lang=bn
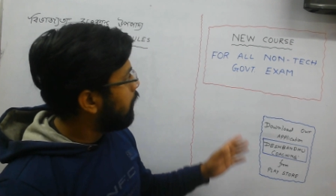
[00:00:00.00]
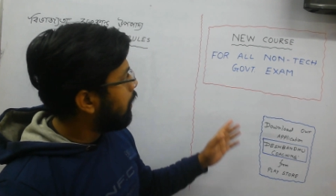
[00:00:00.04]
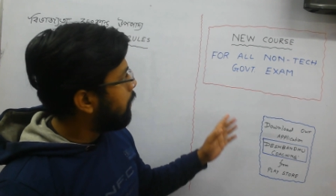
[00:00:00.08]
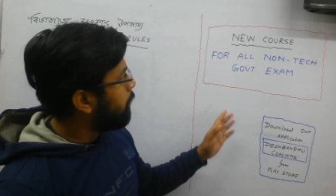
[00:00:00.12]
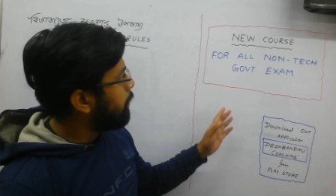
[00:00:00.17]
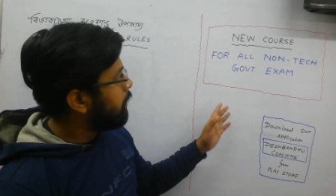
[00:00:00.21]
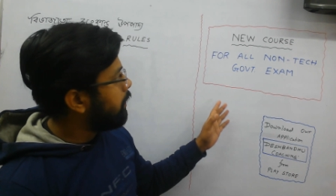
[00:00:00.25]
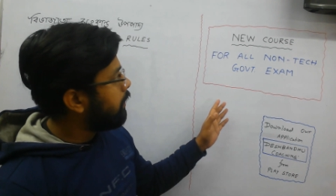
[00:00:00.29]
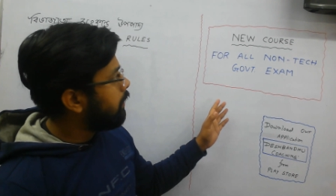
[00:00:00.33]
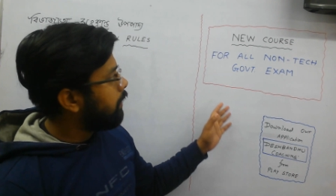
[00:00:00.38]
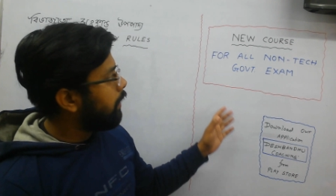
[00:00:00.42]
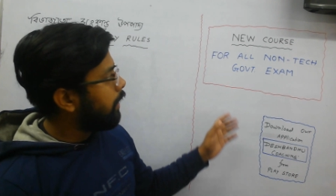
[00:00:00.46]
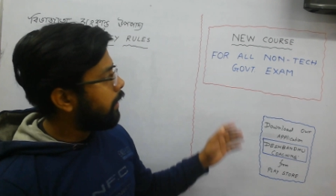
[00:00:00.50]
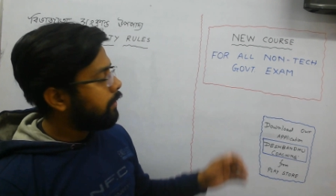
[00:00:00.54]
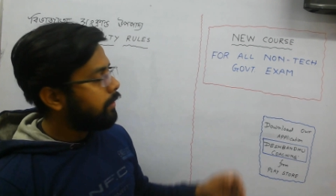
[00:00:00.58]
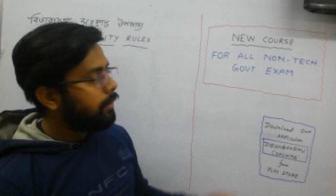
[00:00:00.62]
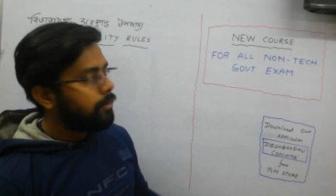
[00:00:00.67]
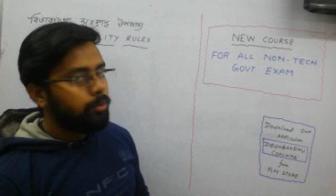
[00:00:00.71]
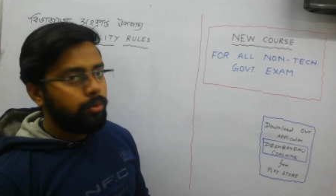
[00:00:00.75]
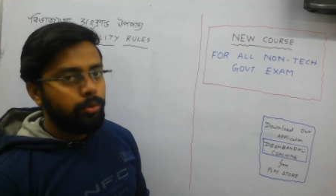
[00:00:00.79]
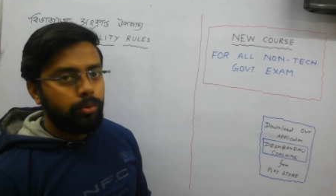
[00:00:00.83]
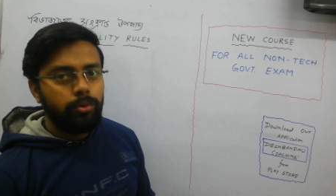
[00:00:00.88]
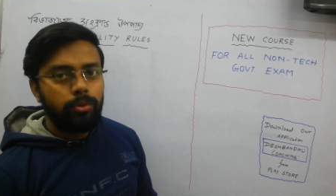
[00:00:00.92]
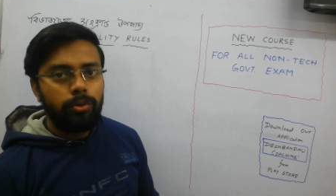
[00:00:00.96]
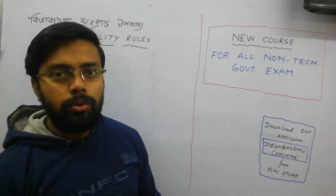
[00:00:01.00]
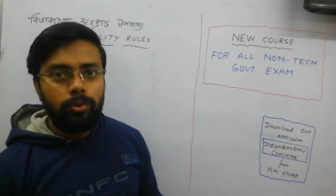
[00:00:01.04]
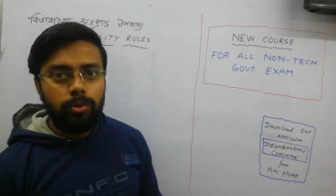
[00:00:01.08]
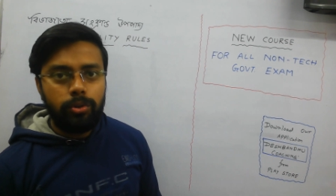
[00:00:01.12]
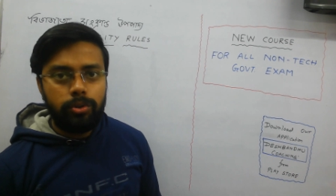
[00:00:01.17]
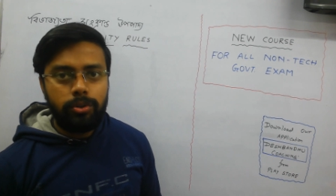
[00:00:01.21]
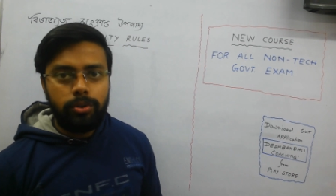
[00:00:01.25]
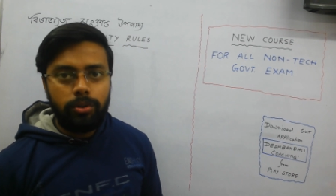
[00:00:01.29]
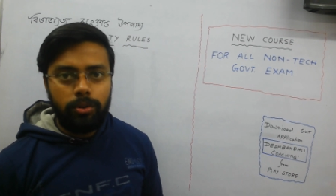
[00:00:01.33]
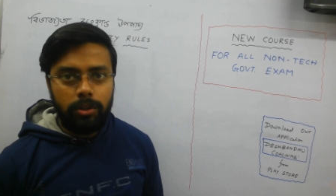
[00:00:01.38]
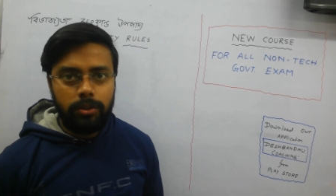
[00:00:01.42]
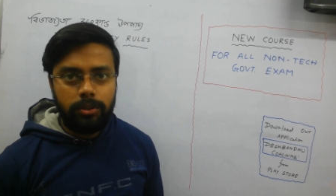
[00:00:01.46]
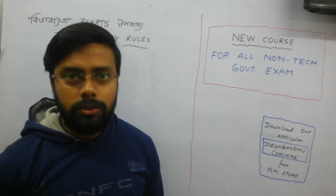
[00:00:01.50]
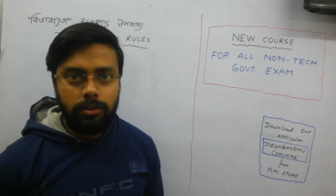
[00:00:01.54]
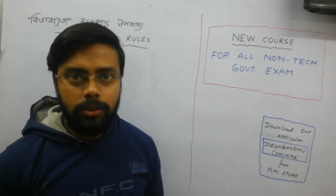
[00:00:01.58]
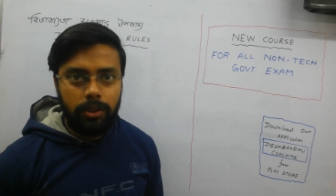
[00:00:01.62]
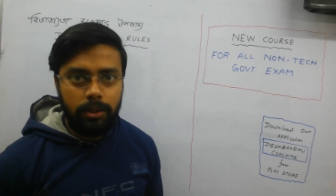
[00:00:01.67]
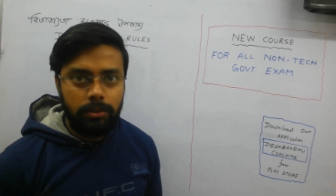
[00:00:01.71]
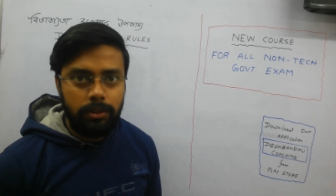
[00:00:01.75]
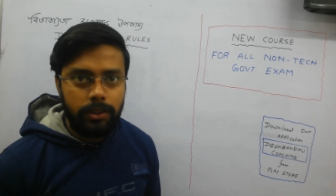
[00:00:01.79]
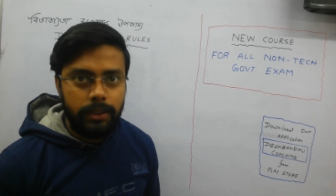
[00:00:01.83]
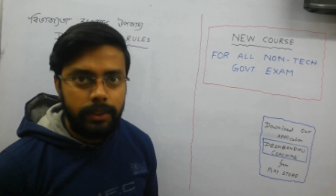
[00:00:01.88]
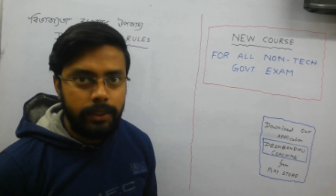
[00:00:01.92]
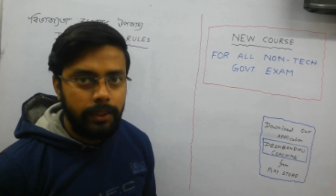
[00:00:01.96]
আমাদের একটা নতুন কোর্স লঞ্চ
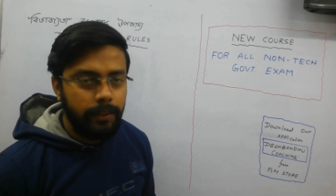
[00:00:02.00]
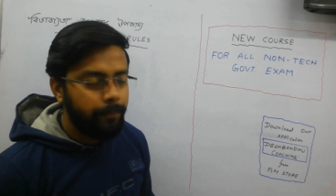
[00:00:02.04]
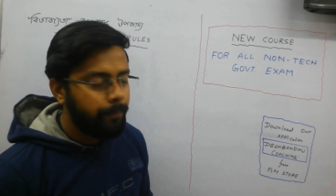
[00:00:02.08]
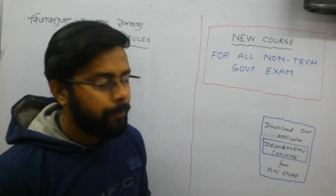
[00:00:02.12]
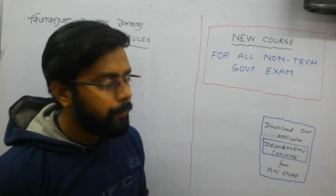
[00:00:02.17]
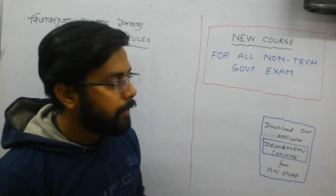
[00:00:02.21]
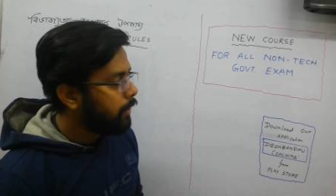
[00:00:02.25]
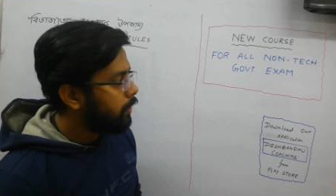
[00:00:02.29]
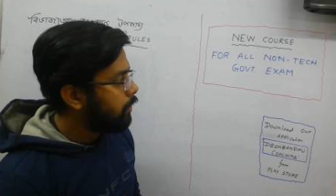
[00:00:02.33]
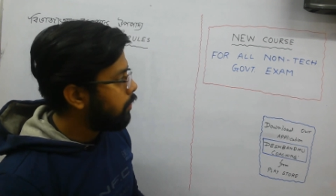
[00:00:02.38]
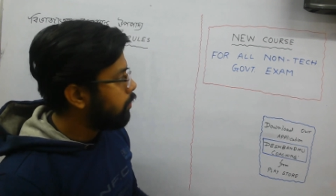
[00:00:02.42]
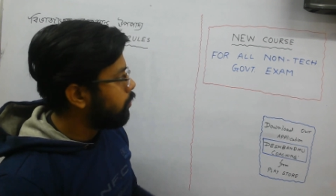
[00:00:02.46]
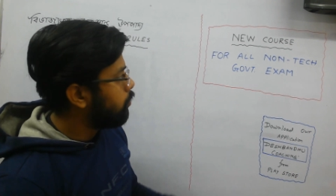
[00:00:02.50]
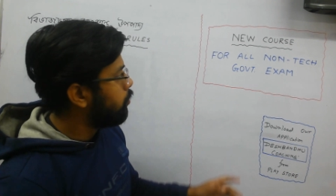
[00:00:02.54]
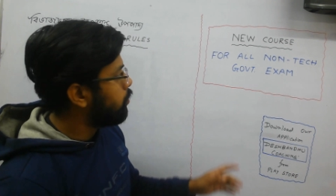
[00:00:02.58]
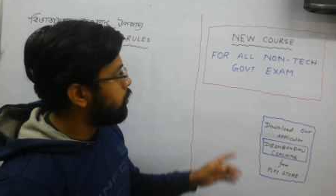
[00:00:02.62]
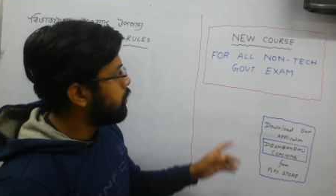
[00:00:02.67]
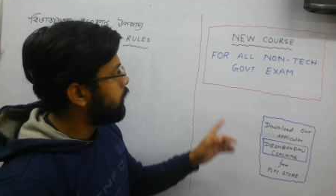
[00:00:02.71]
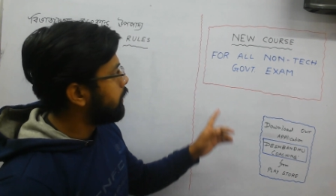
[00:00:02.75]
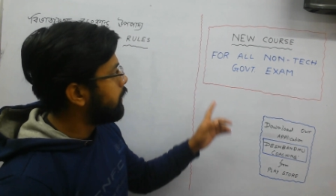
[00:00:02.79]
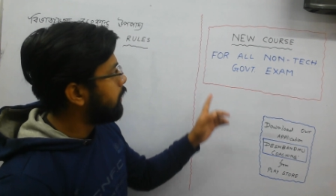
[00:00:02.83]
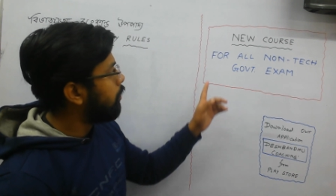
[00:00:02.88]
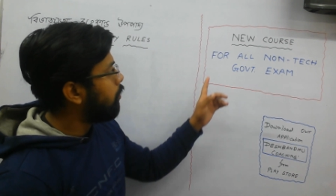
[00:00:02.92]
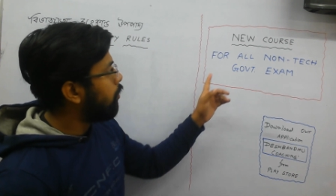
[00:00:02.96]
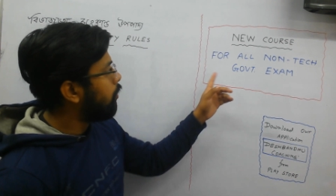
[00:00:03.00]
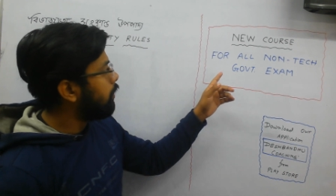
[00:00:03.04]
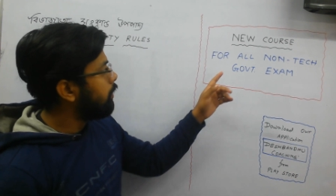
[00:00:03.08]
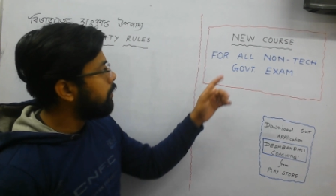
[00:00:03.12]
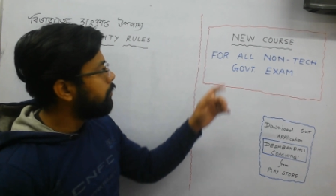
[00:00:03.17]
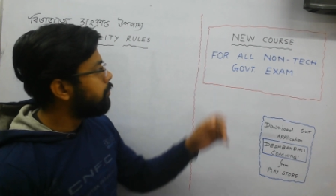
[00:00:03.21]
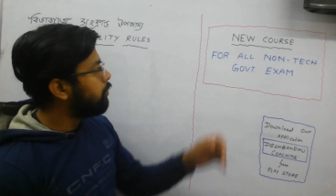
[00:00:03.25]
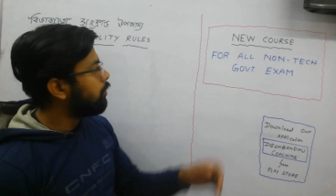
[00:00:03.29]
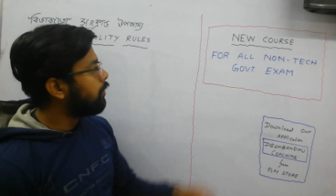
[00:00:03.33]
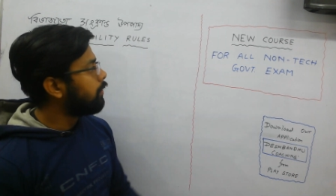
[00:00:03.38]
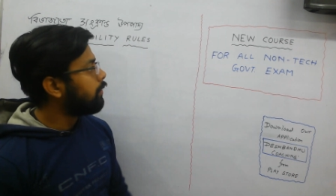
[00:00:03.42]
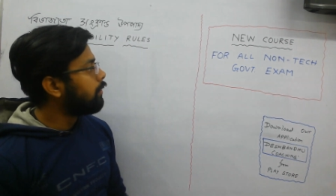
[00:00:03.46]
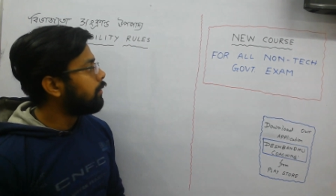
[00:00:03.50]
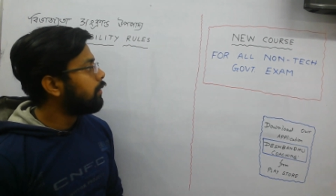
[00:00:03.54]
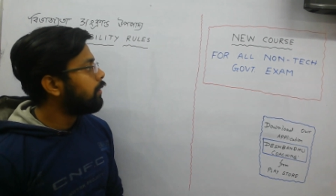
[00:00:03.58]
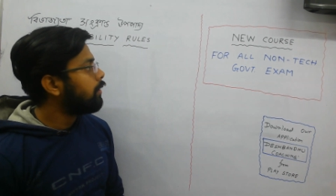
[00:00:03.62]
করা হয়েছে তো যেটা অনলি ফর